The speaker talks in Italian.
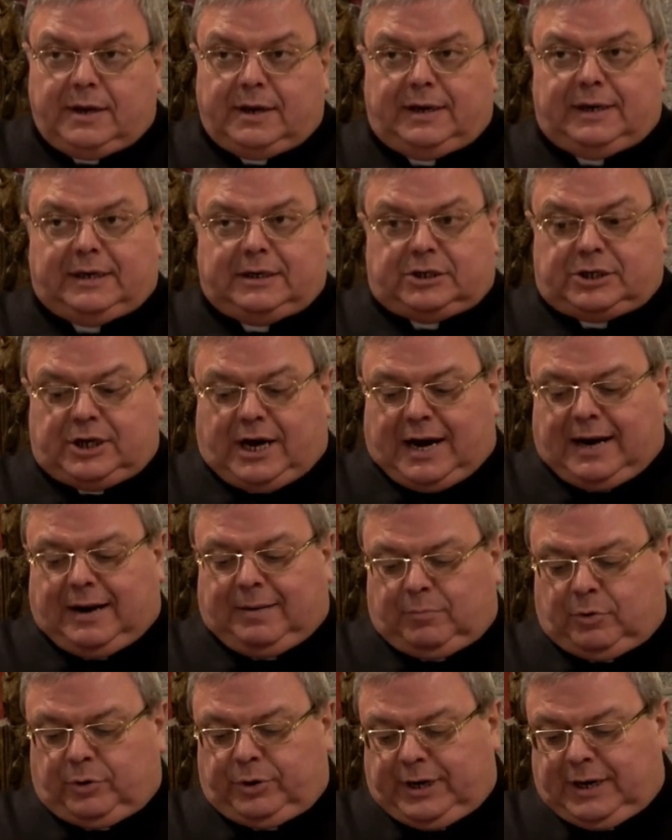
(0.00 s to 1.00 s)

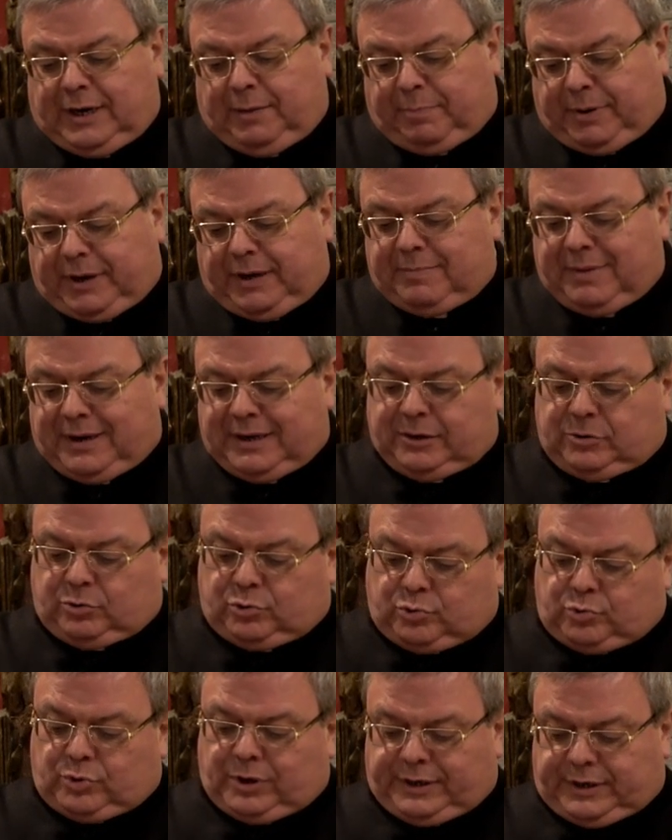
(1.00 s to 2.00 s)
leggiamo nella prima
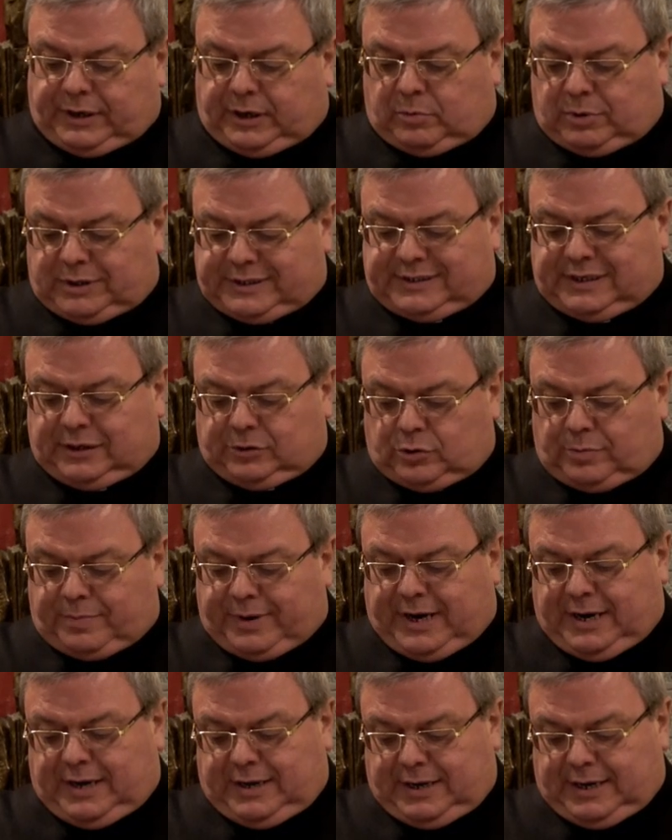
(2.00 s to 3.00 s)
lettura di questa
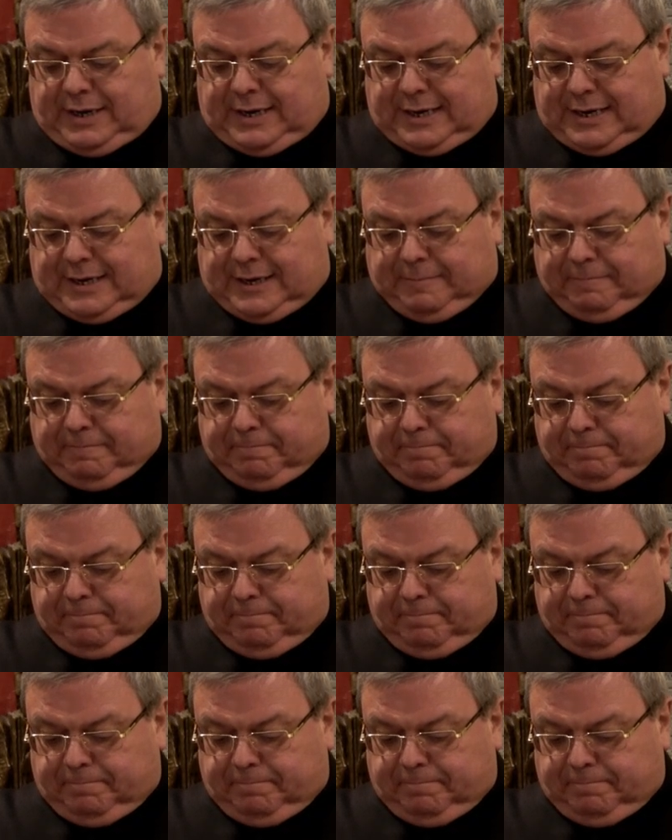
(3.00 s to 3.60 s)
domenica